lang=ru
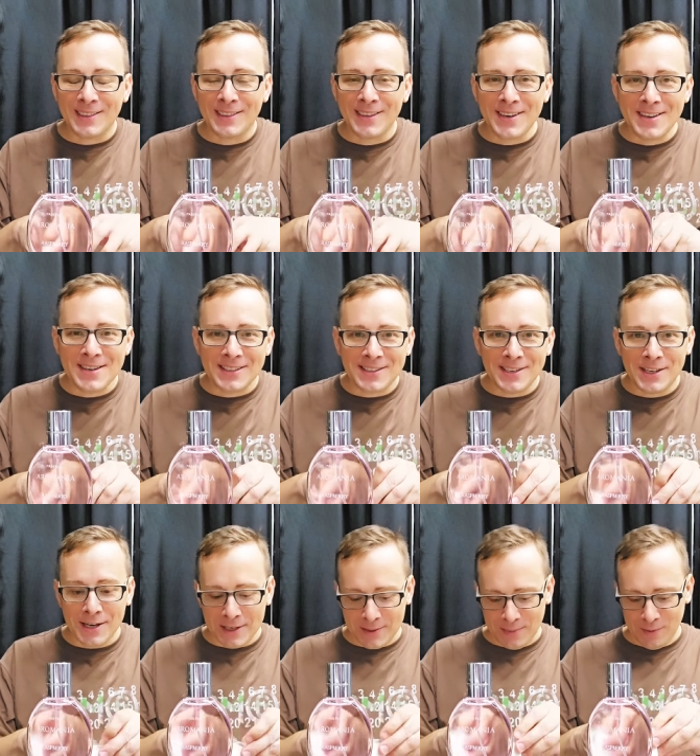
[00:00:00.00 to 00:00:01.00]
дыня
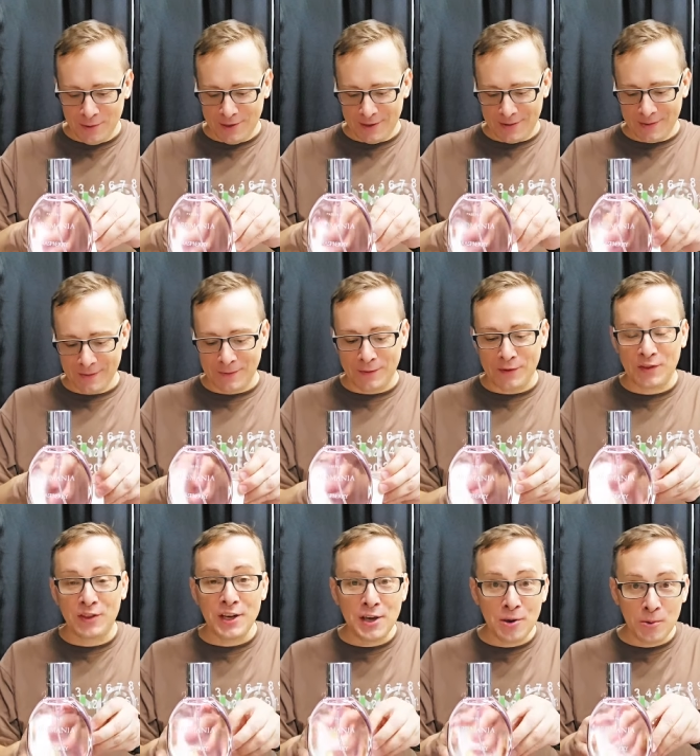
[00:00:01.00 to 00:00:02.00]
сейчас будет, в
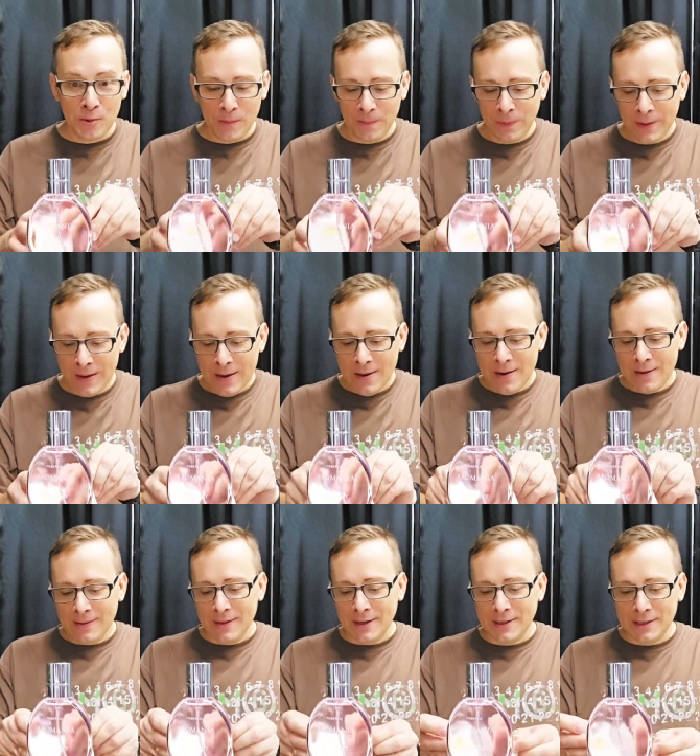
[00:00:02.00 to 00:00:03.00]
дыню,
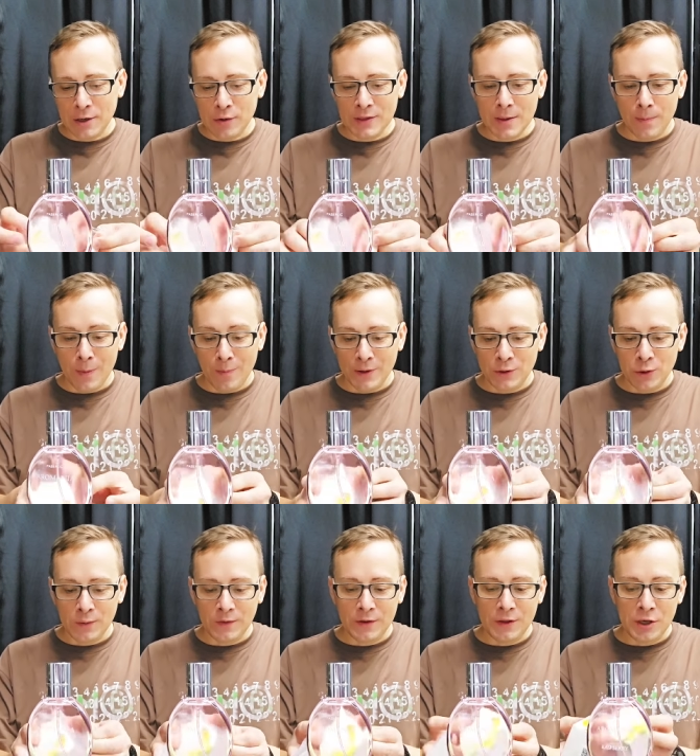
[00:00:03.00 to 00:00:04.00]
надеюсь, а
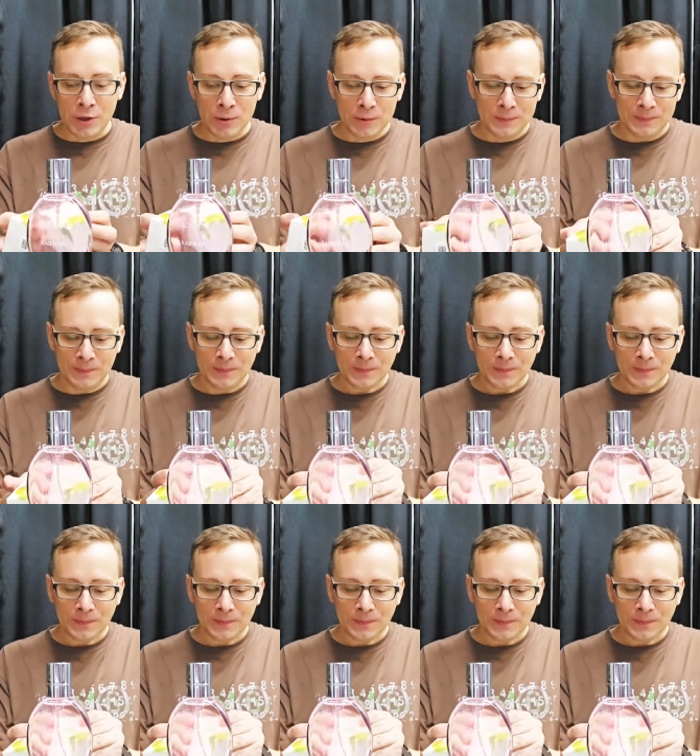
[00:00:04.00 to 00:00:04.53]
попадем в дыню.